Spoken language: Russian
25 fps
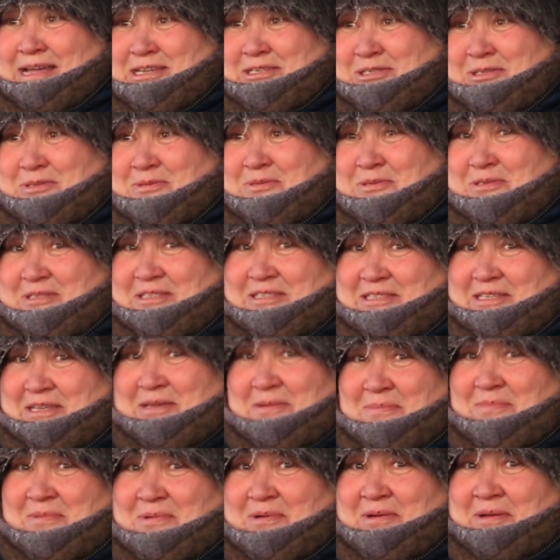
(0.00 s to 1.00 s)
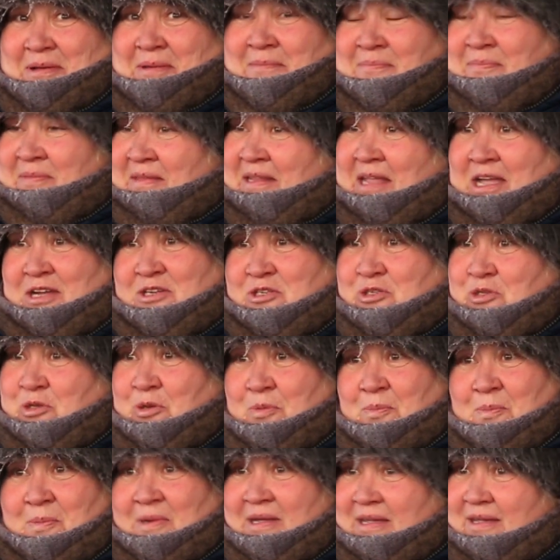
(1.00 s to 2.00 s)
Каждую зиму. А так
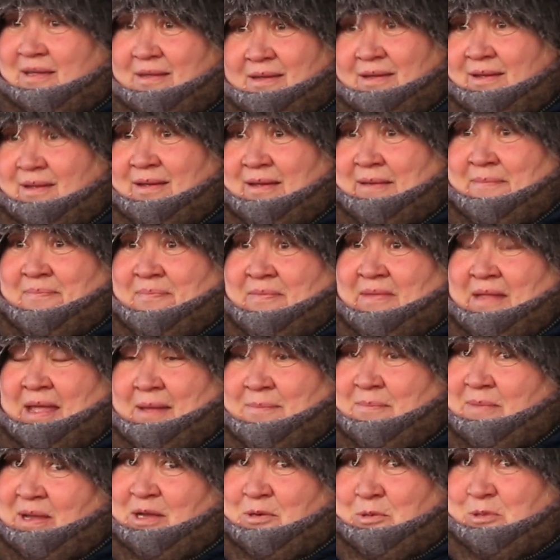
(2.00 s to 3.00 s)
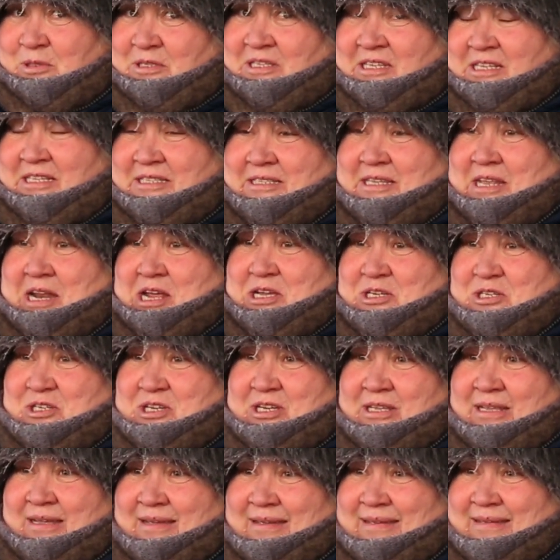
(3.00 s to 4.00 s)
что мы, нам мороз не
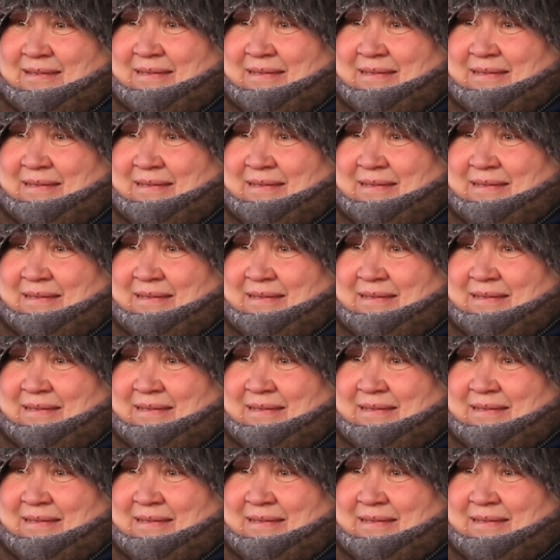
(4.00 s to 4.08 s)
страшен.